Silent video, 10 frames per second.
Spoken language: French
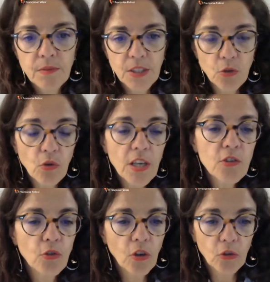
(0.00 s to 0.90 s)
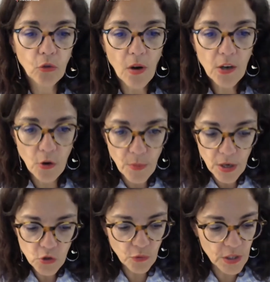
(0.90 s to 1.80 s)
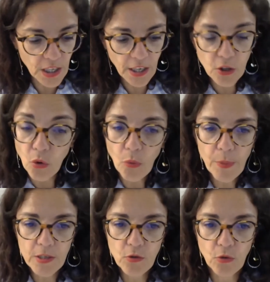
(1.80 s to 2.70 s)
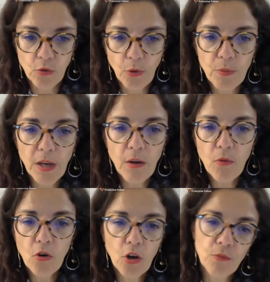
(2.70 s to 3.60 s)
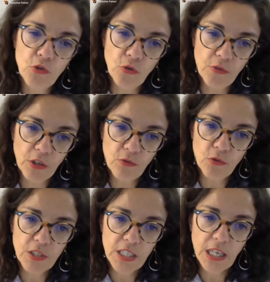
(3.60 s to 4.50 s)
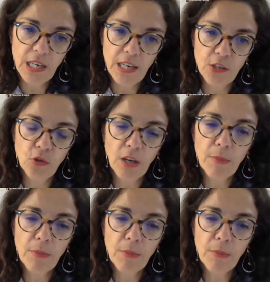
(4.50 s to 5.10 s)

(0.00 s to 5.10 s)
si on reste dans le droit commun, je vous dirais non, parce que premièrement, comme je viens de vous le dire, la durée